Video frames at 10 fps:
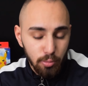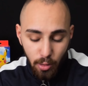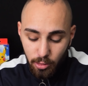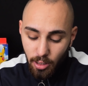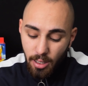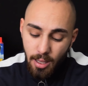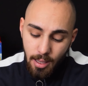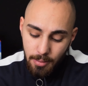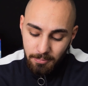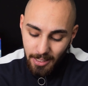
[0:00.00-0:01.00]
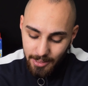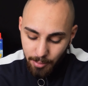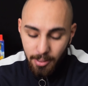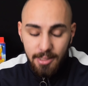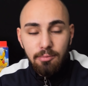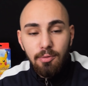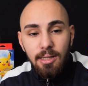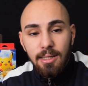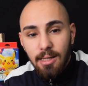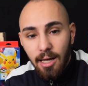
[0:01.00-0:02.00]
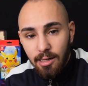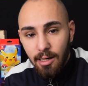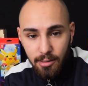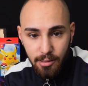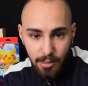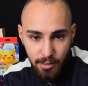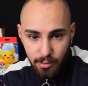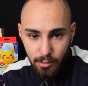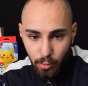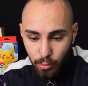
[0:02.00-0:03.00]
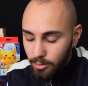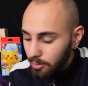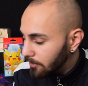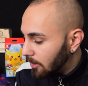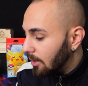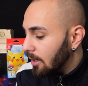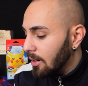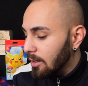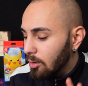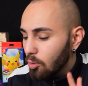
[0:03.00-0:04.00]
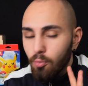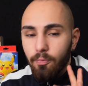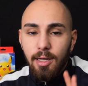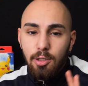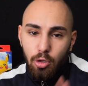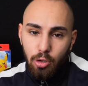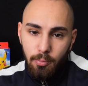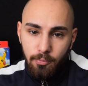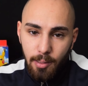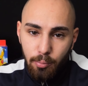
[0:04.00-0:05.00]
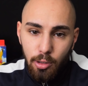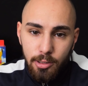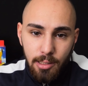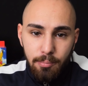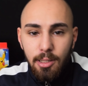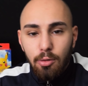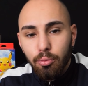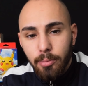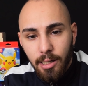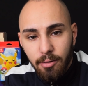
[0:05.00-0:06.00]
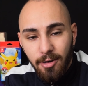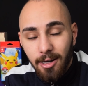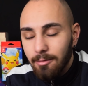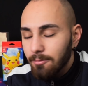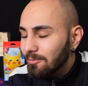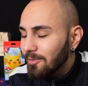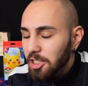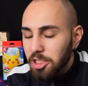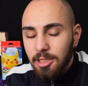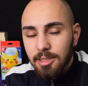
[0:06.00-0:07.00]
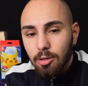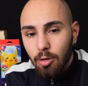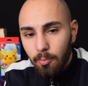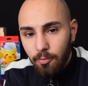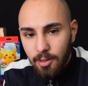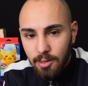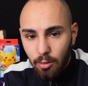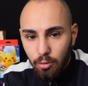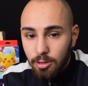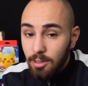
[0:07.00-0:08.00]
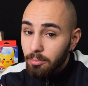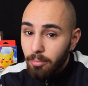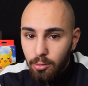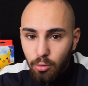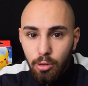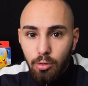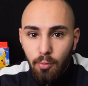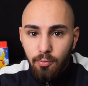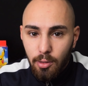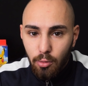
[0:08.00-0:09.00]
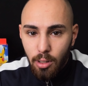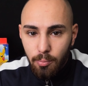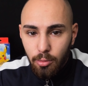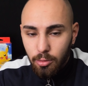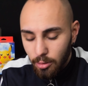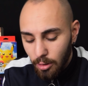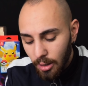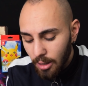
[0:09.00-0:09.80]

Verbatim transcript: und Spot. Bei dem hat es wirklich lange, lange, lange gedauert. Und wenn ihr solche Köpfe habt, Leute, bitte tut mir einen Gefallen, wascht diese Köpfe nicht aus, ihr macht euren Kopf dadurch kaputt.